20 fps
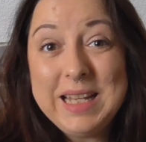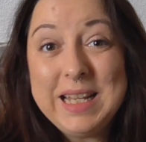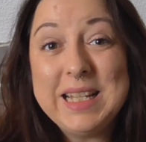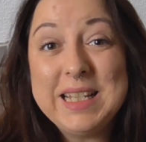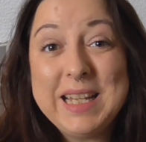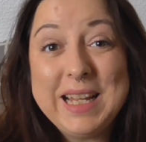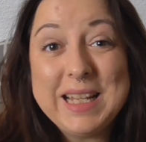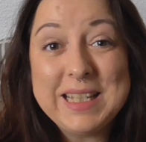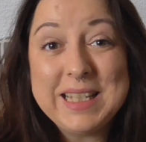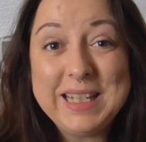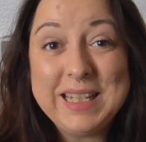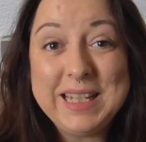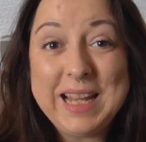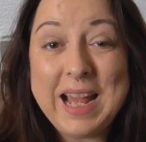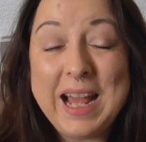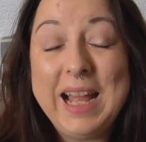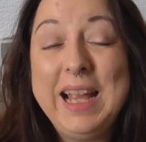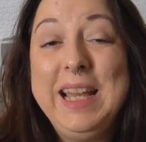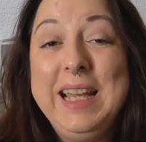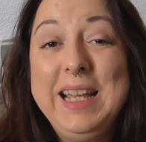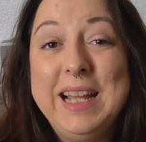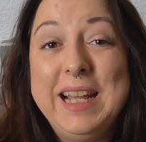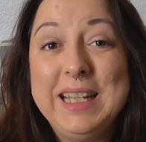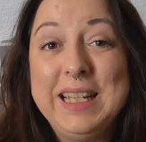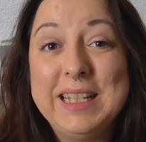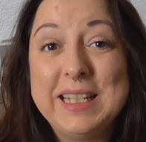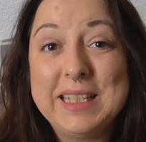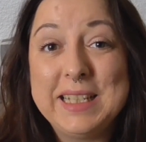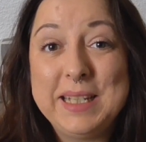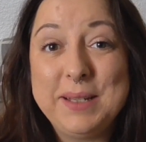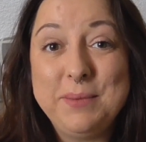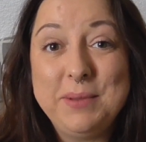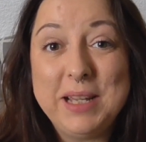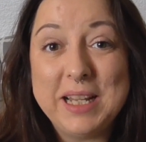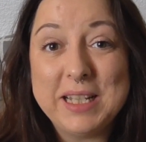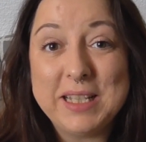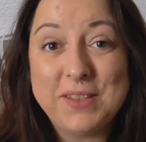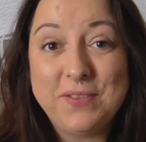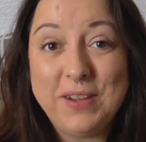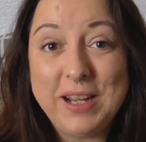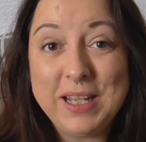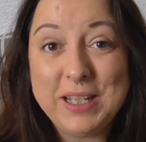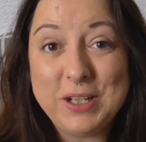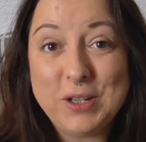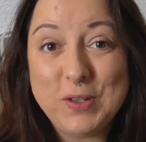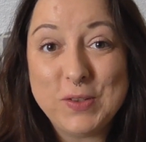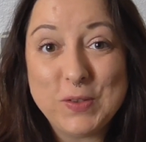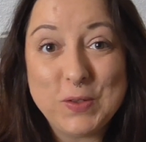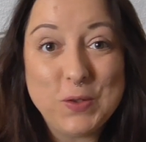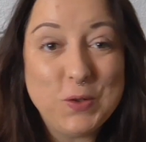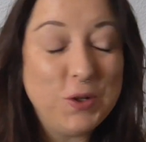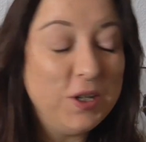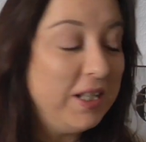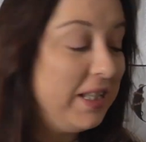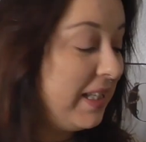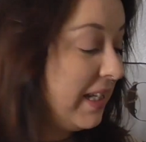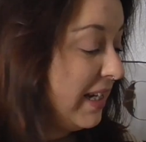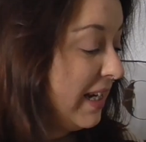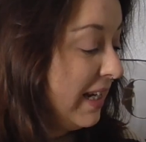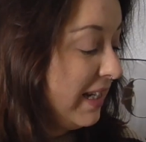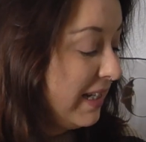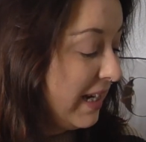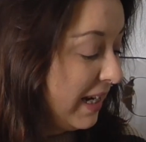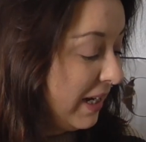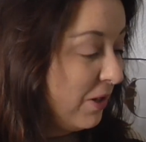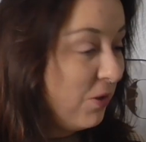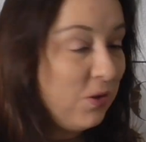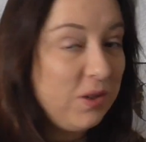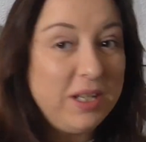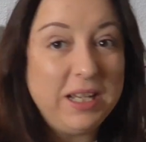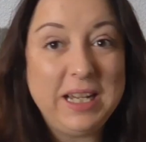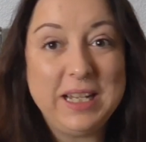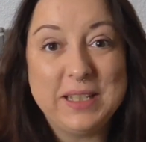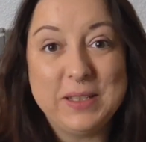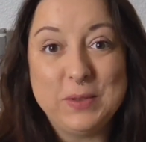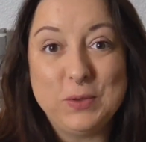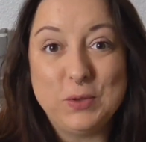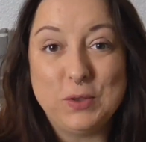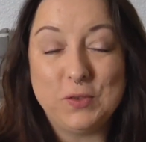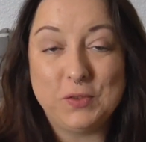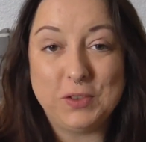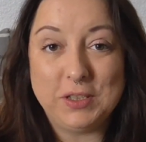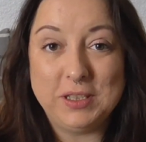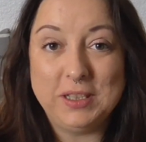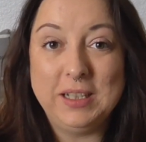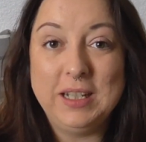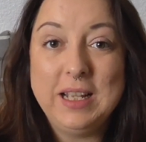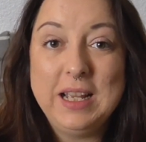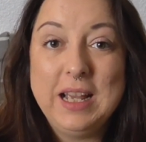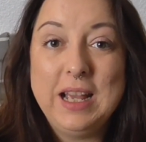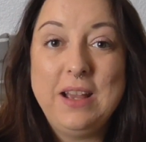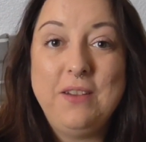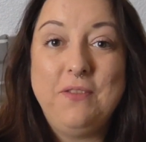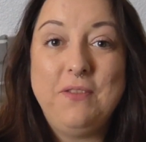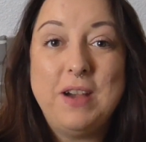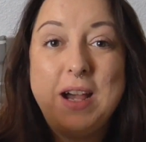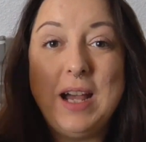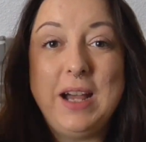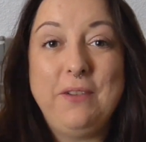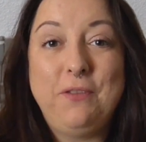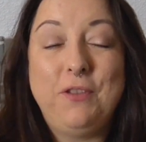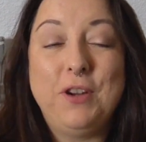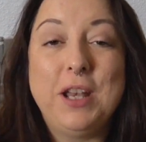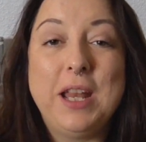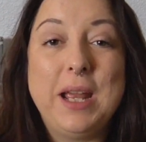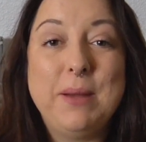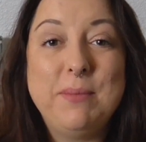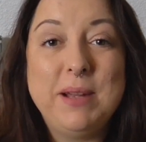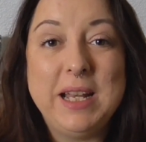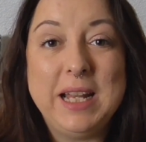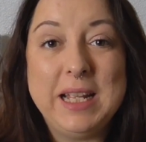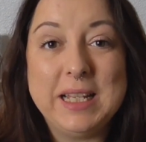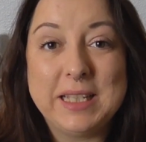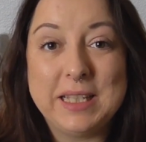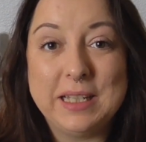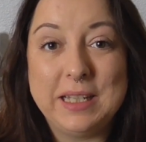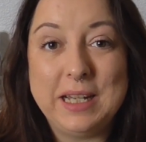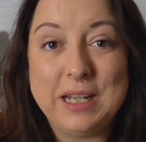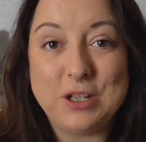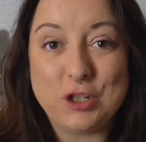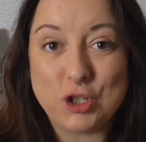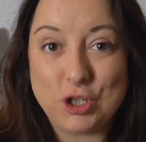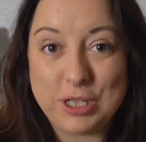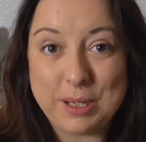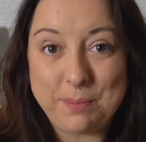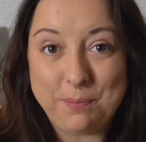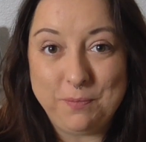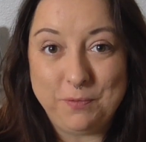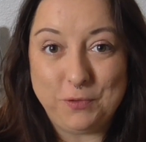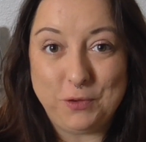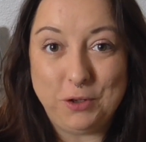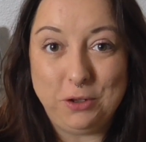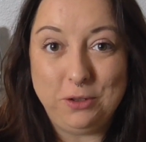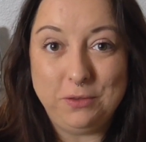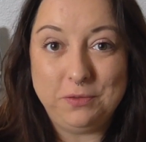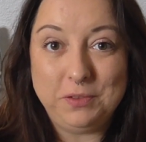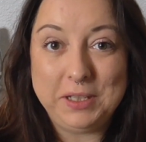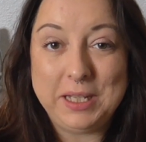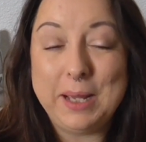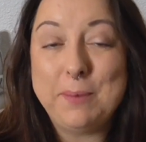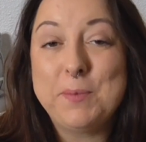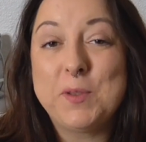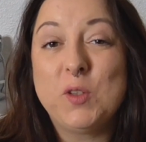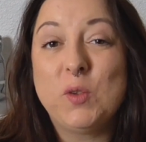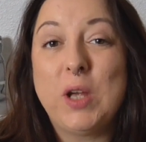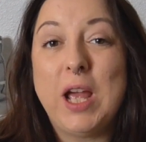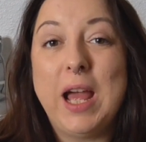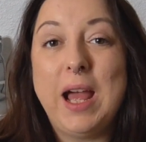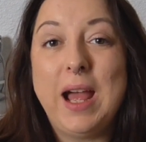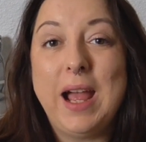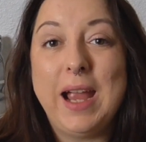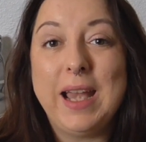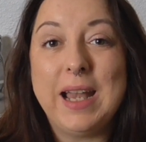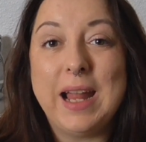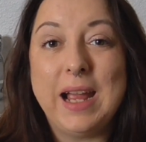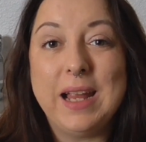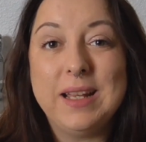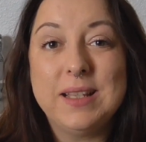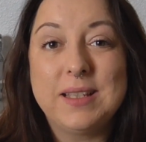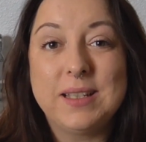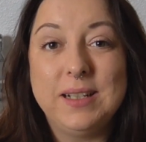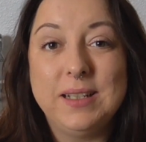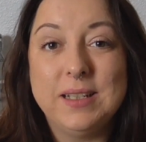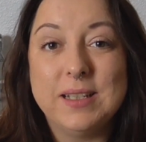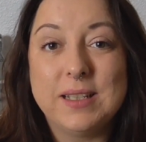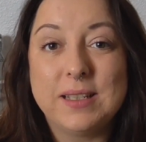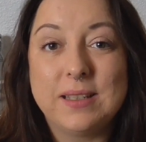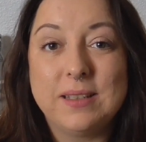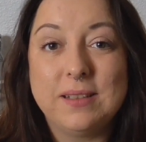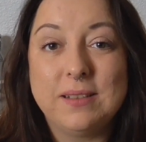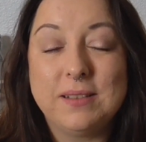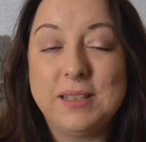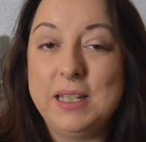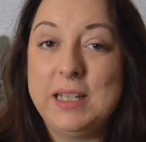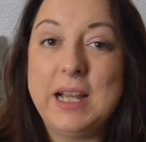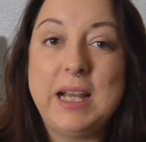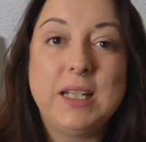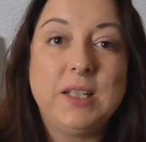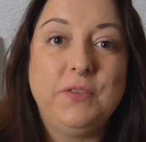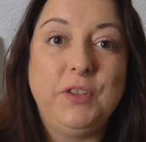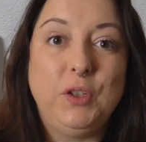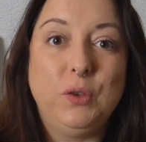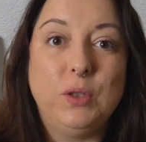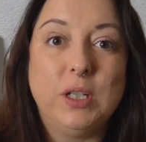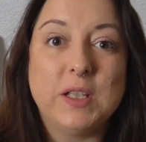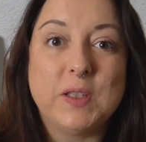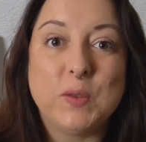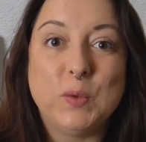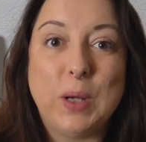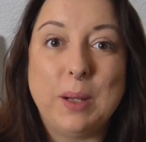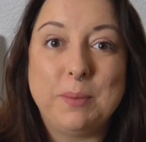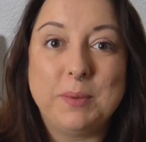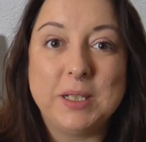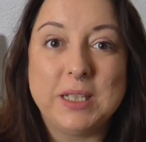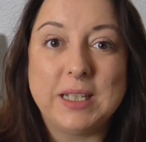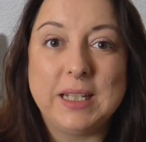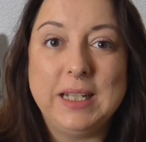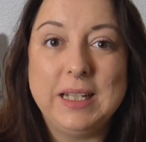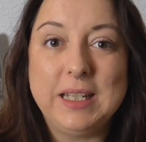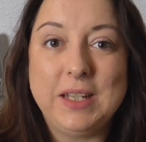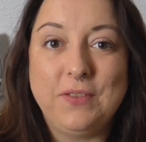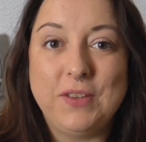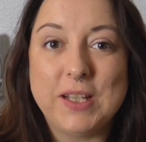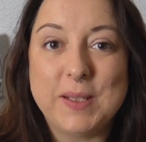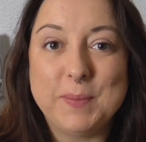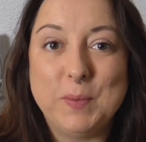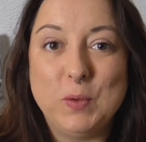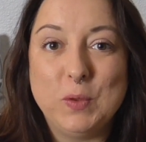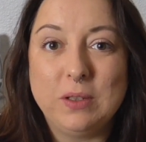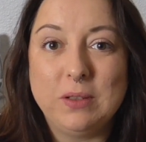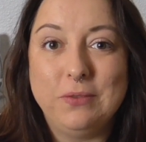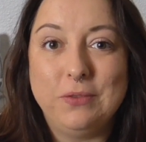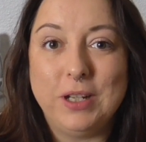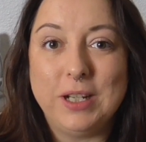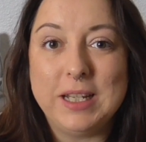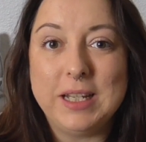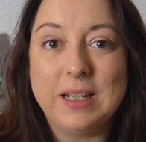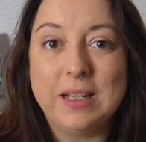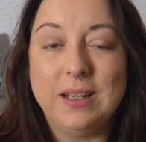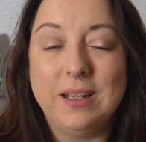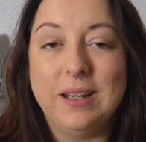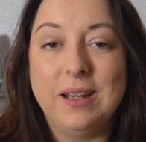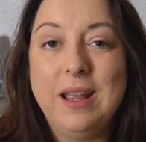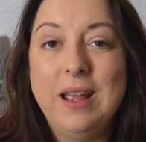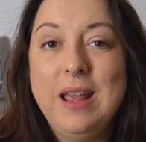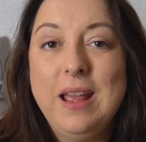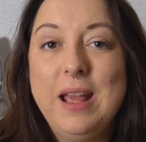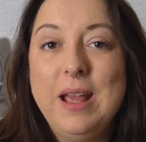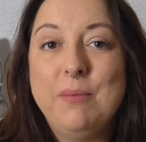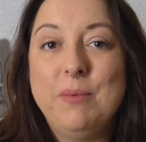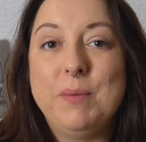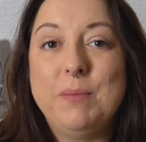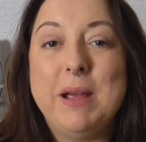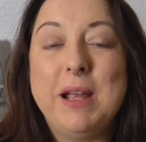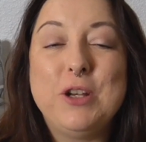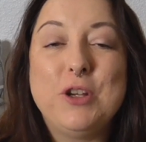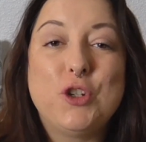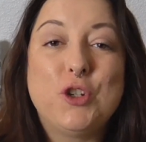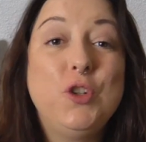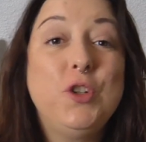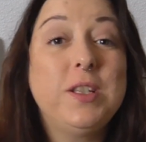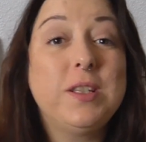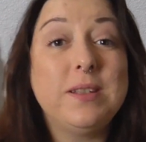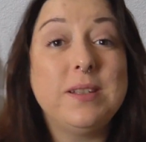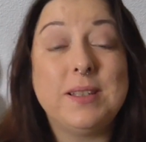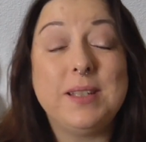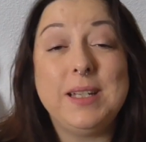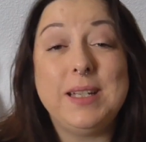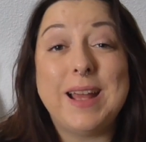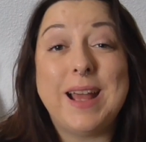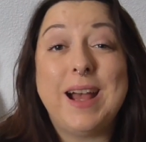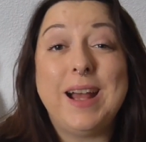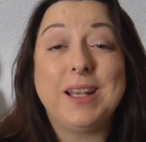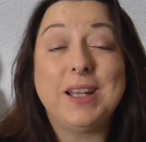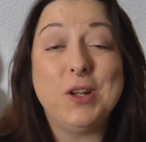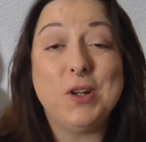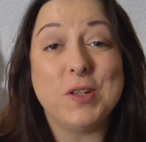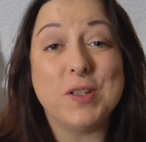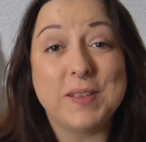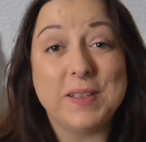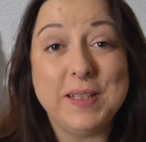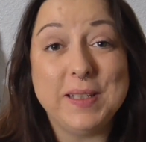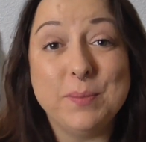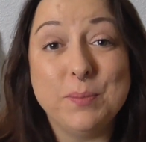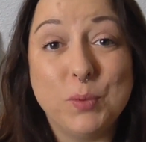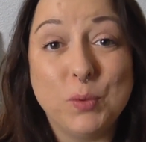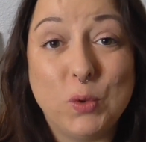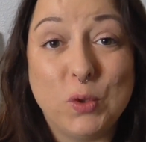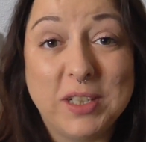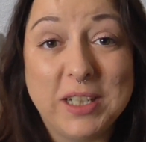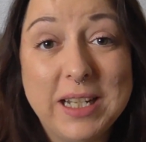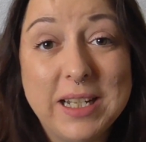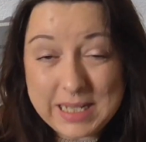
Das erste Highlight, das ich im Jahr 2019 entdecken und lesen durfte, war von Hermann Hesse der Steppenwolf. Ich habe sogar ein einzelnes Zitatevideo dazu abgedreht. Ich werde es mal unten verlinken mit meinen schönsten Zitaten aus diesem Buch.